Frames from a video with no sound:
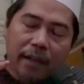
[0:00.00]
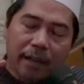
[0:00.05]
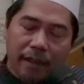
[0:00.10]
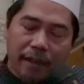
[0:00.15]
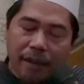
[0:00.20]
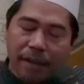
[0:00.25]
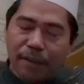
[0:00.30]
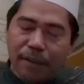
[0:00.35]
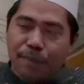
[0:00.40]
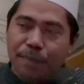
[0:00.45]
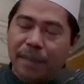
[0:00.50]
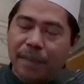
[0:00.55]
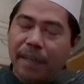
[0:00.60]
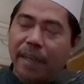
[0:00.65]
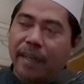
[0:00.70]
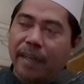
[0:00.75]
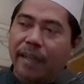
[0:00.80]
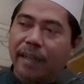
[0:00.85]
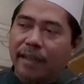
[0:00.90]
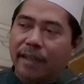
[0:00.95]
Ini harus
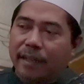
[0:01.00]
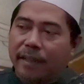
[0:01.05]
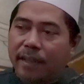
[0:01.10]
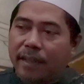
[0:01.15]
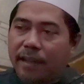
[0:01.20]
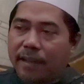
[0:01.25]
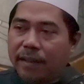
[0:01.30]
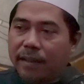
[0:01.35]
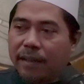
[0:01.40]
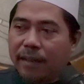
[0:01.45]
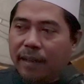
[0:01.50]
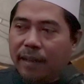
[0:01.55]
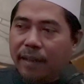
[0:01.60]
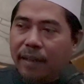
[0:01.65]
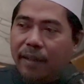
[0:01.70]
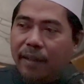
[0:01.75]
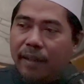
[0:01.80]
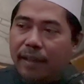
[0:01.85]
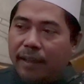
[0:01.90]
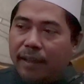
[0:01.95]
benar.
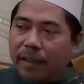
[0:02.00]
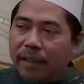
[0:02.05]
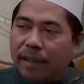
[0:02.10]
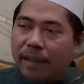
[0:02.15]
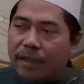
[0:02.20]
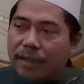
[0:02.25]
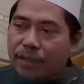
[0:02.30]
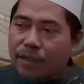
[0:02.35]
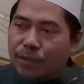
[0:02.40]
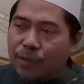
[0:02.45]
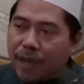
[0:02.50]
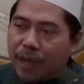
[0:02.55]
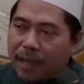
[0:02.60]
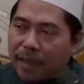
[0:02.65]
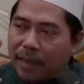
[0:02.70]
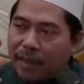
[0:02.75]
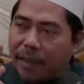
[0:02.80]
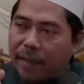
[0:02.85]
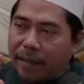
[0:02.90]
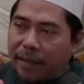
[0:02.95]
Ini
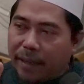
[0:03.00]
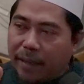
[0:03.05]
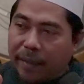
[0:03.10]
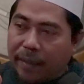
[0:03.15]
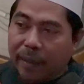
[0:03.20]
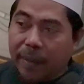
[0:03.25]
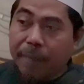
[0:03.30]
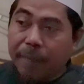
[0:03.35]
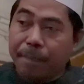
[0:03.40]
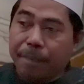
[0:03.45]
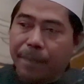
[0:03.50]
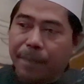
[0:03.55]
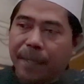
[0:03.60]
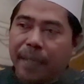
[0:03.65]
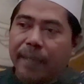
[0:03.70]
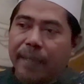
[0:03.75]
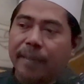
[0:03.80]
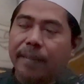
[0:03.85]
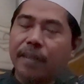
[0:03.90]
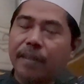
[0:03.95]
kesunatan yang
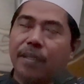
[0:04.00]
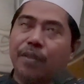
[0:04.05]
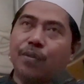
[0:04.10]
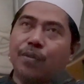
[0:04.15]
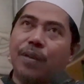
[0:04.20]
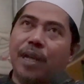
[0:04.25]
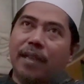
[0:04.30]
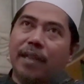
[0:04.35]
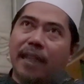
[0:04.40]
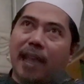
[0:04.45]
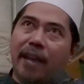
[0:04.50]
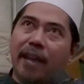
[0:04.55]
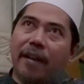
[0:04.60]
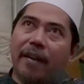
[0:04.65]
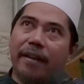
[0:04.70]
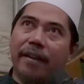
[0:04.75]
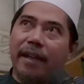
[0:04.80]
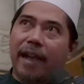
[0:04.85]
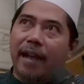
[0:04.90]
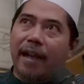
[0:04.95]
keempat. Sesudah
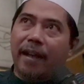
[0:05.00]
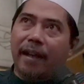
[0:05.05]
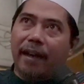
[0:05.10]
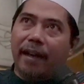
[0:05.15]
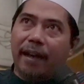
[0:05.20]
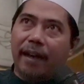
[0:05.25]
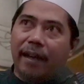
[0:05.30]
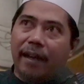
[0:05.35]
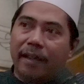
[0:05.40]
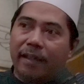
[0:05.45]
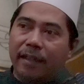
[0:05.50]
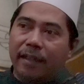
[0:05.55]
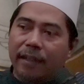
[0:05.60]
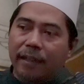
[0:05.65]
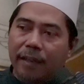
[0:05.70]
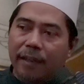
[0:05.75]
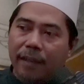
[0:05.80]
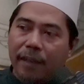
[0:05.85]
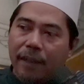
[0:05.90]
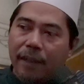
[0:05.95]
tangan diangkat,
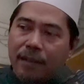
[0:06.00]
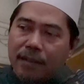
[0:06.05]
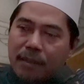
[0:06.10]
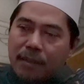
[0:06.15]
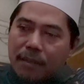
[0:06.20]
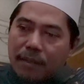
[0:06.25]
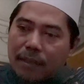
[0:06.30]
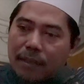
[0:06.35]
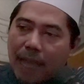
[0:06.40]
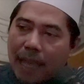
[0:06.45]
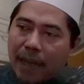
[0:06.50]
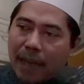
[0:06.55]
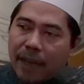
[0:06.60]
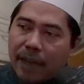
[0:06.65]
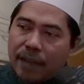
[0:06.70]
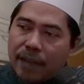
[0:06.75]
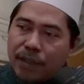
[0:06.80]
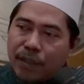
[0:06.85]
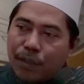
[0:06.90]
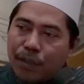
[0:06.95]

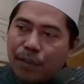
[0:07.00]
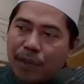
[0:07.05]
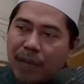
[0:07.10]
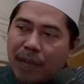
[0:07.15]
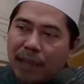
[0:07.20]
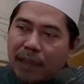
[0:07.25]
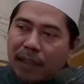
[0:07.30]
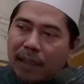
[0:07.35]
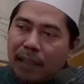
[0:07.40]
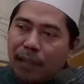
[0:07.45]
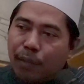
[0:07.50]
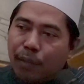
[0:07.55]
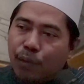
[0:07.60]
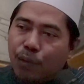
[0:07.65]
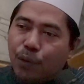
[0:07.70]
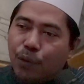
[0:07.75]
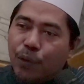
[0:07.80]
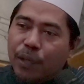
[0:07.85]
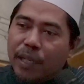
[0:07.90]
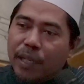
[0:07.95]
tangan sunat
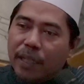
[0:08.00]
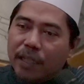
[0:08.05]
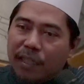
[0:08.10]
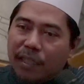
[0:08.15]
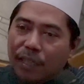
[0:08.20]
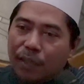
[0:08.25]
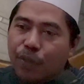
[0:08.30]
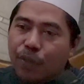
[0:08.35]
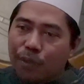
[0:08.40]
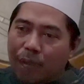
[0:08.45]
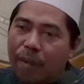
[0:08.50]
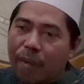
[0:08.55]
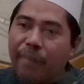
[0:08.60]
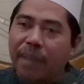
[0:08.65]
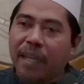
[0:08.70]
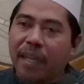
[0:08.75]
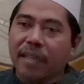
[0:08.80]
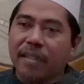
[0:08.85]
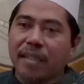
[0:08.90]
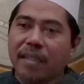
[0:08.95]
diturunin sesudah
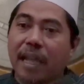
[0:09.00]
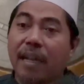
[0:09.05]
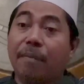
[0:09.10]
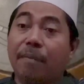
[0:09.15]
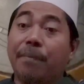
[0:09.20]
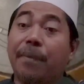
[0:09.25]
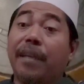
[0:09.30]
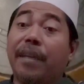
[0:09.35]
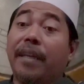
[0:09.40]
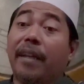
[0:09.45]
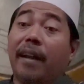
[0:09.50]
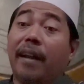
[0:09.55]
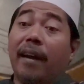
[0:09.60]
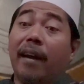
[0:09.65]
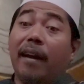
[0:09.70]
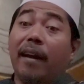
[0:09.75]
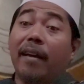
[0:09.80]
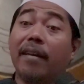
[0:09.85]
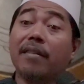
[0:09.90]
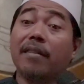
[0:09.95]
beres takbir.
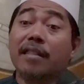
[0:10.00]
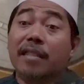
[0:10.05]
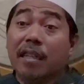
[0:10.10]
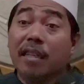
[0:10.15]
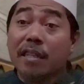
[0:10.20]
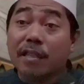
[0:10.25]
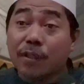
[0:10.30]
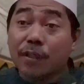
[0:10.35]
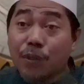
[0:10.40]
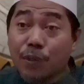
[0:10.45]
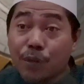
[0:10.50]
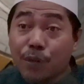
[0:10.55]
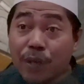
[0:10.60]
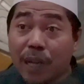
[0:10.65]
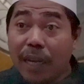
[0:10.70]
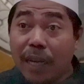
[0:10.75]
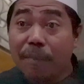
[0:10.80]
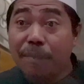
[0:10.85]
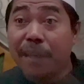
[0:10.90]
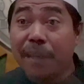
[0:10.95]

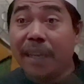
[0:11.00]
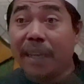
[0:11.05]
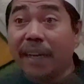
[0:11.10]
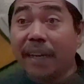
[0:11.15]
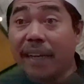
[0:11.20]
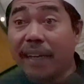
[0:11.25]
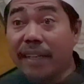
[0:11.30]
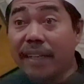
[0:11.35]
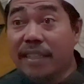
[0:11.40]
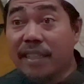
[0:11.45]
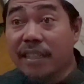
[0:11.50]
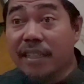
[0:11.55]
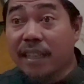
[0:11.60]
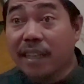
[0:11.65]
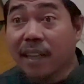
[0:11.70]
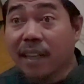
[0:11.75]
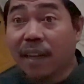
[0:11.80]
Sesudah beres